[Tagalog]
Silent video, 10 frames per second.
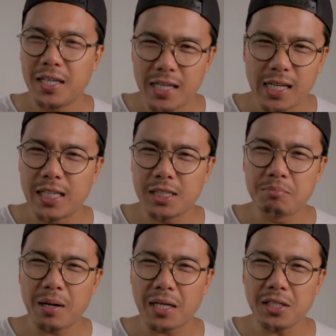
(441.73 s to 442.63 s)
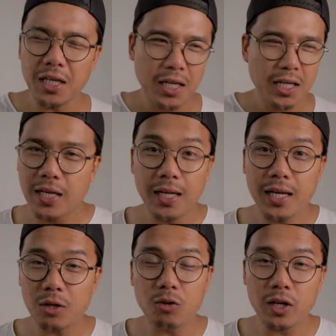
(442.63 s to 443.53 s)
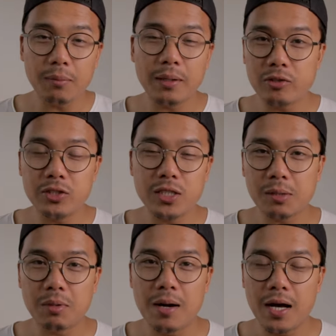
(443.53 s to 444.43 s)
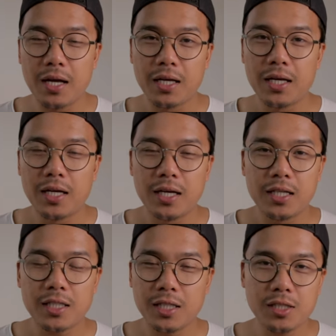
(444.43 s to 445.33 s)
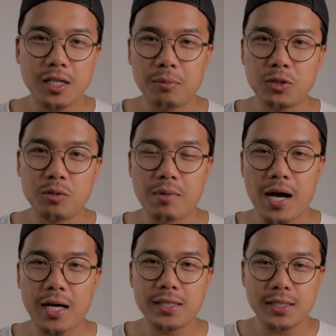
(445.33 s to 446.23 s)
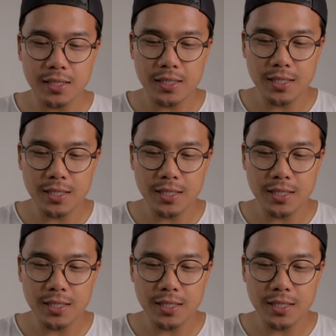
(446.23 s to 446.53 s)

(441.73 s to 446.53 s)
I-Englishin pa kasi. Ililink ko rin naman yun dyan sa baba. Sa description box.